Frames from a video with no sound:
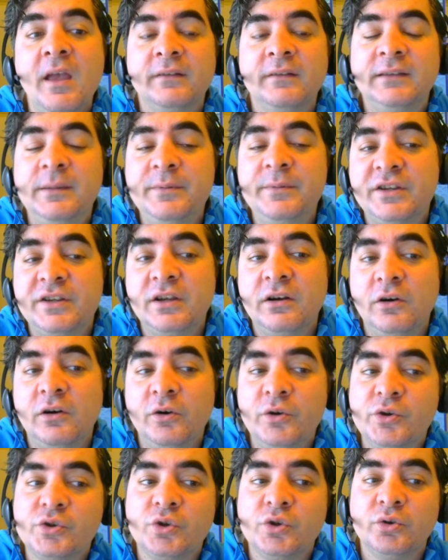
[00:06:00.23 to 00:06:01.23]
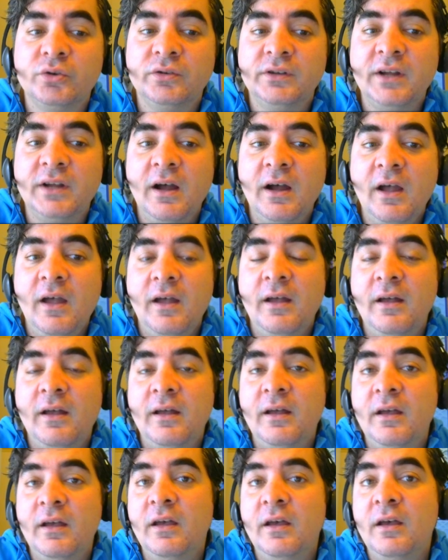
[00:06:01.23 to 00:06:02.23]
Tabii ki oyun sonunda
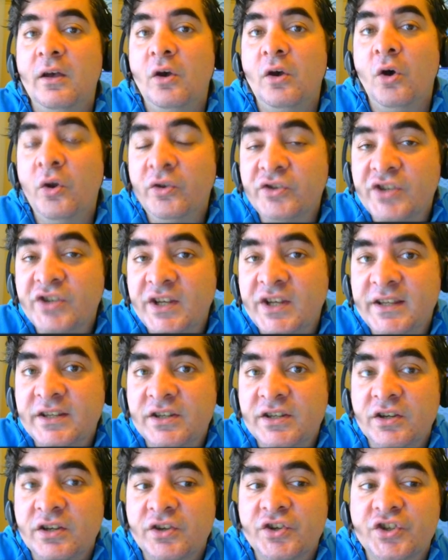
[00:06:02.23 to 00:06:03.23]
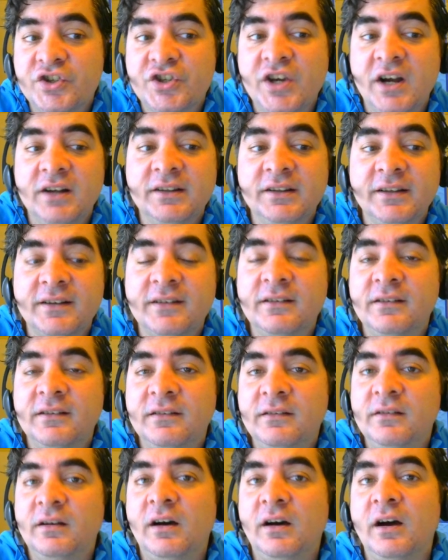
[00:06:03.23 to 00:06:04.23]
e, öncelik şahların
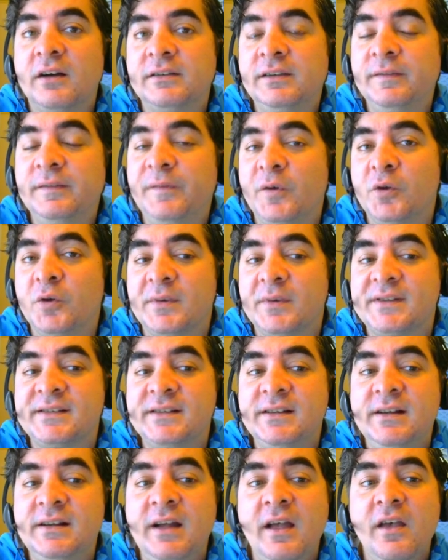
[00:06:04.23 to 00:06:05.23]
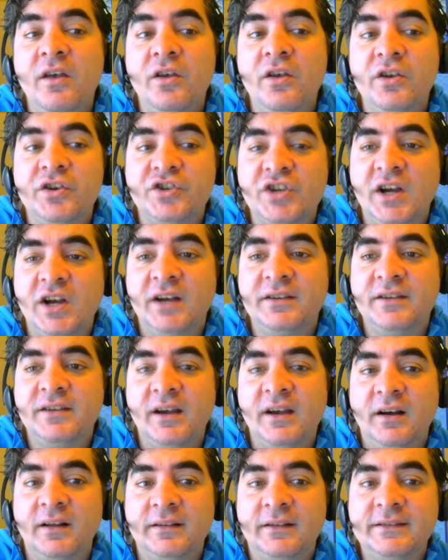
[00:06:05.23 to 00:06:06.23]
aktif olması. Şah
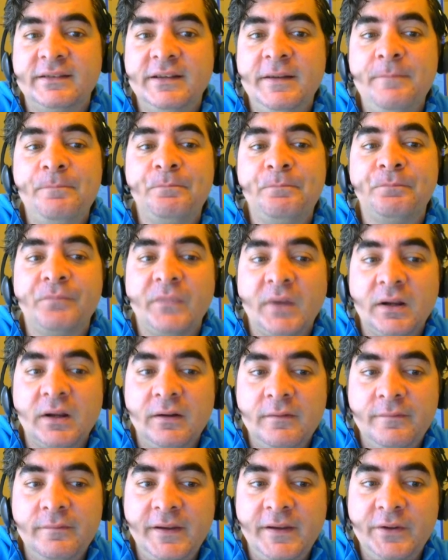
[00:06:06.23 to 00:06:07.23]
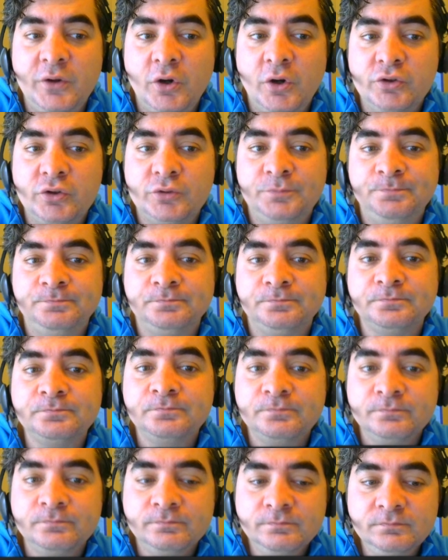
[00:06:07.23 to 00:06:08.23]
G6, F4,
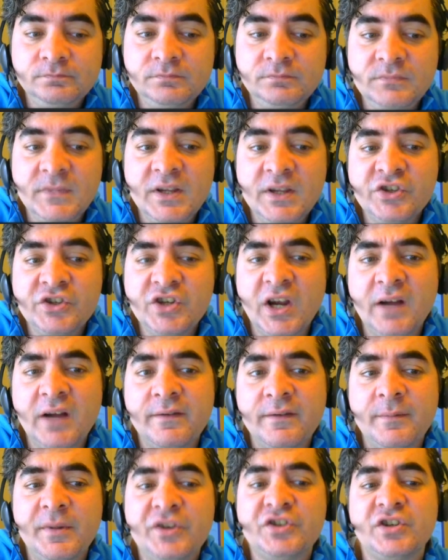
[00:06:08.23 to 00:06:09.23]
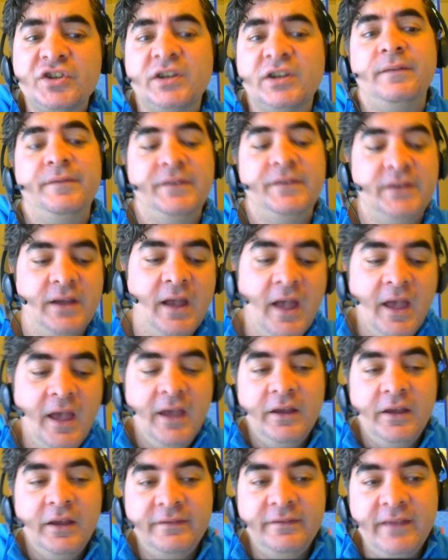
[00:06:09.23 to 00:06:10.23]
Şah F5, Şah F2.
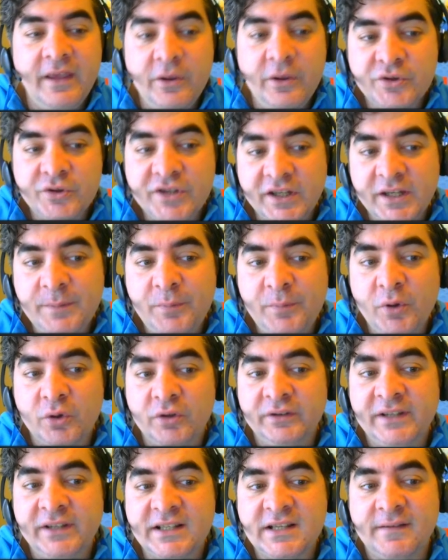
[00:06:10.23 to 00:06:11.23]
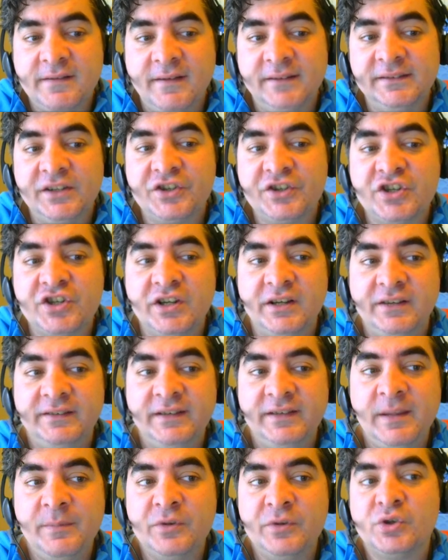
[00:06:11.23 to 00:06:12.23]
D3'teki piyonun dezavantajı
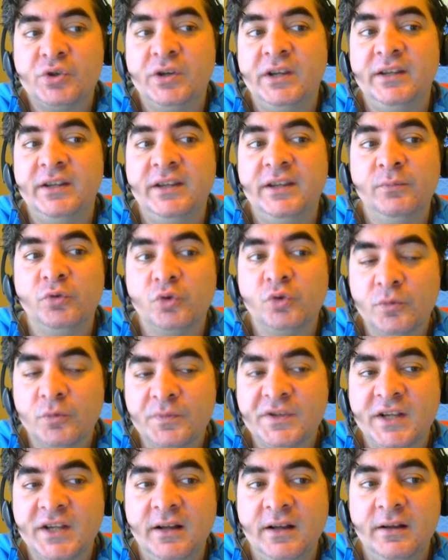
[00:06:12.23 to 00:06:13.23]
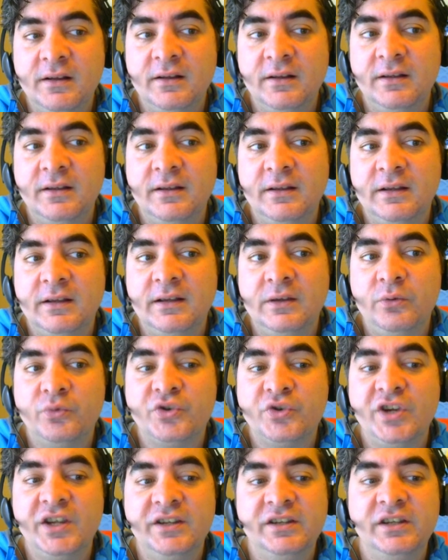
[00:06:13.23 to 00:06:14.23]
demin söylediğim durumsa e,
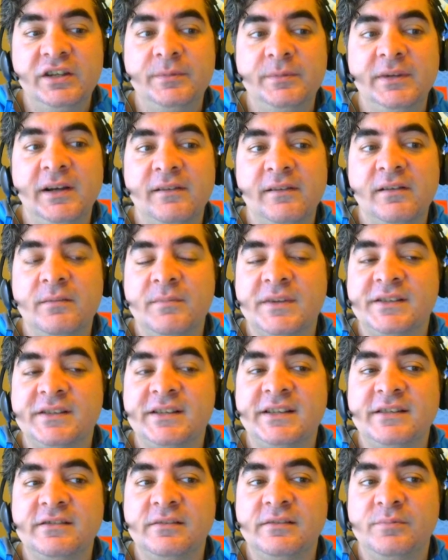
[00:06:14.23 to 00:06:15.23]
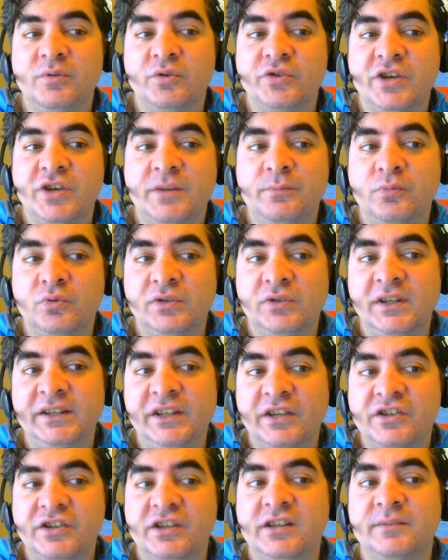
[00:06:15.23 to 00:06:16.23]
3'e 2 gibi davranmasına sebep olacak. Buradan
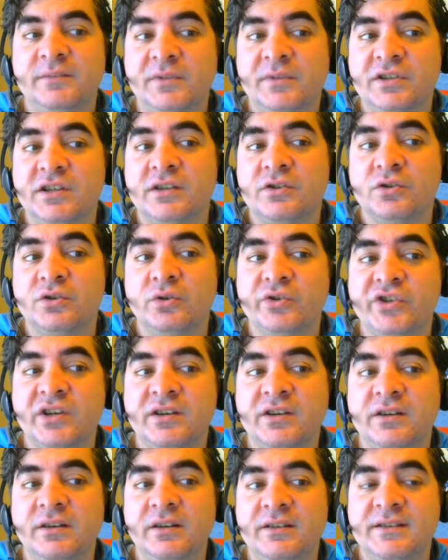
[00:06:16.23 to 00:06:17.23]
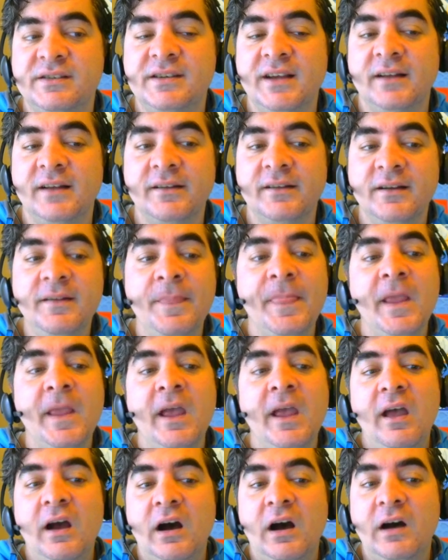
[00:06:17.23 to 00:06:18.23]
geç ayartma şansı olacak siyahların.
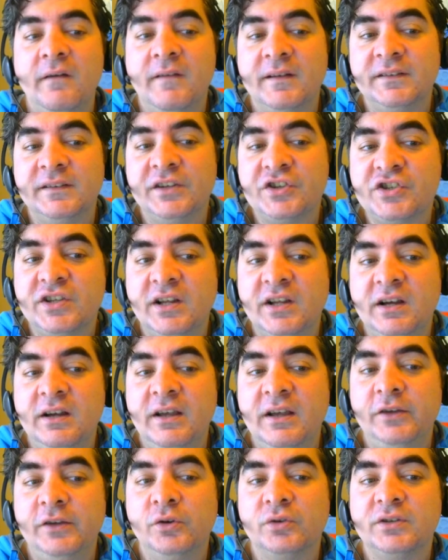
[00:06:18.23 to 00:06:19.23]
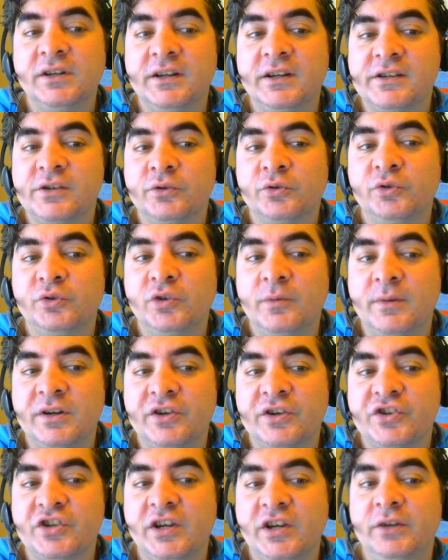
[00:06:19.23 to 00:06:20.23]
Avantajı da E4 karesini tutuyor.
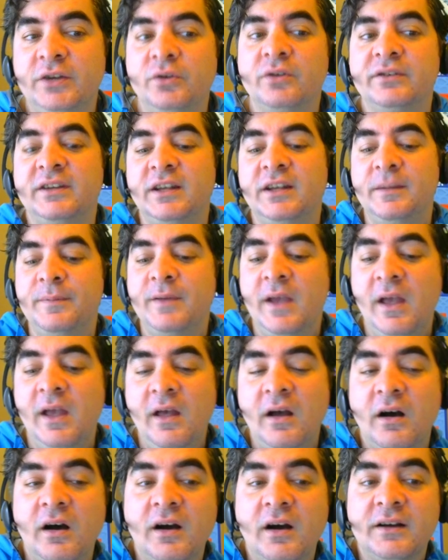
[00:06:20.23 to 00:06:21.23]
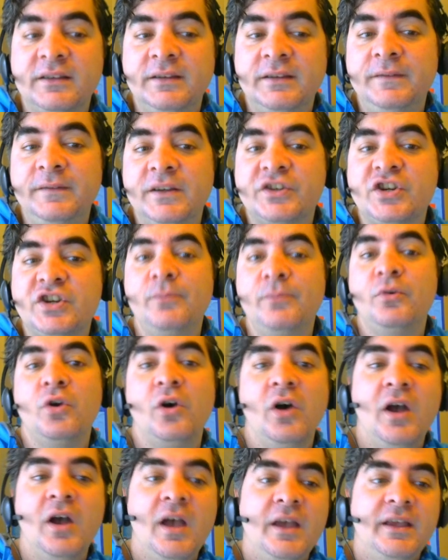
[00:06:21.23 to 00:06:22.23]
Bakın şah E4 gelip
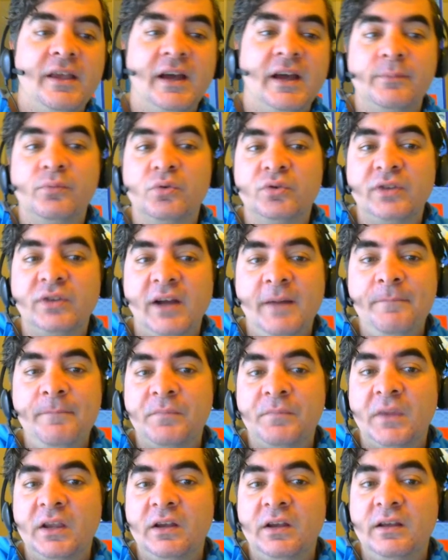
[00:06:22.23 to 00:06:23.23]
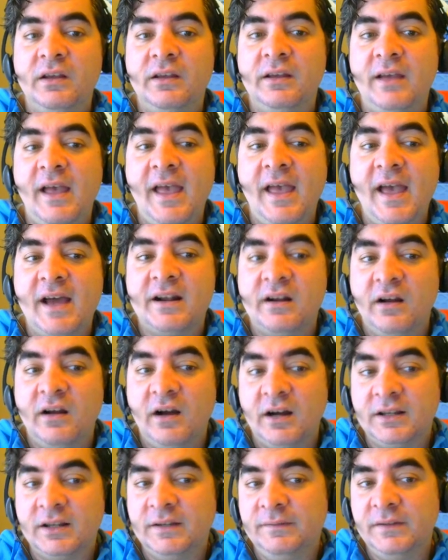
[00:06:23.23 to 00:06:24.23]
aktifleşemiyor. Yani burada e, eğer
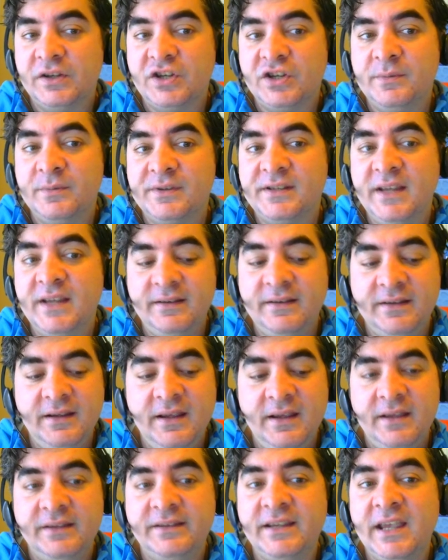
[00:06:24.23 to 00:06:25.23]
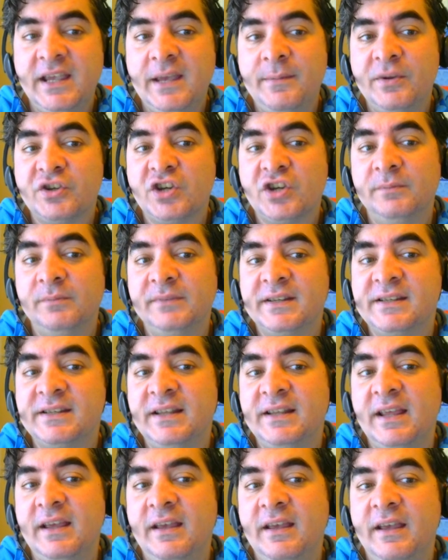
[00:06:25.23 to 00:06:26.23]
aktifleşebilseydi G5
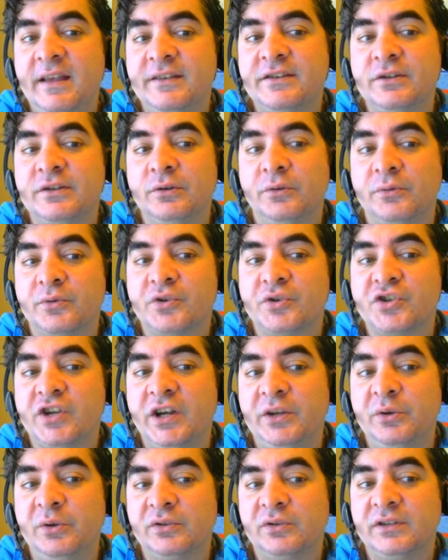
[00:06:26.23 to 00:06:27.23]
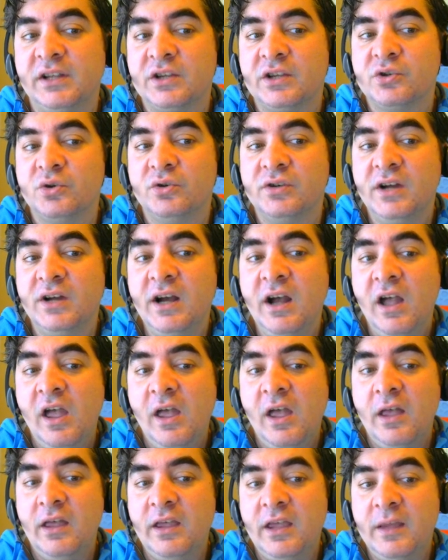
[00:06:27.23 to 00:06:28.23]
hamlesi de etkili olurdu şah E4'ten sonra.
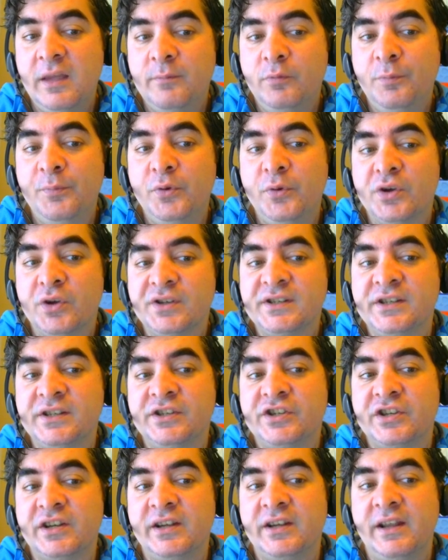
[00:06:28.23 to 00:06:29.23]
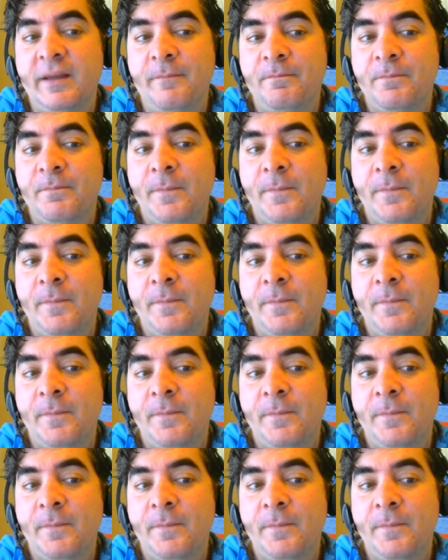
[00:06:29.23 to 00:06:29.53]
E, bu piyon zincirini